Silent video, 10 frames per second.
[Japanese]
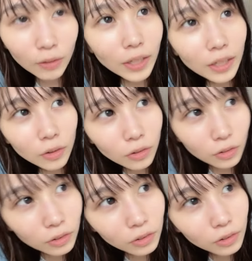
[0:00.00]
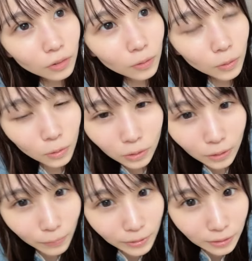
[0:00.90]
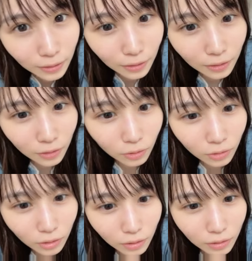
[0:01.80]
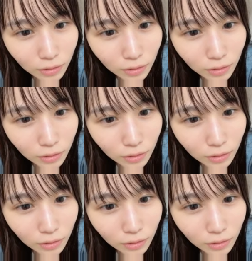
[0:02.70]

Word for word: はない曲を撮ってますね何曲か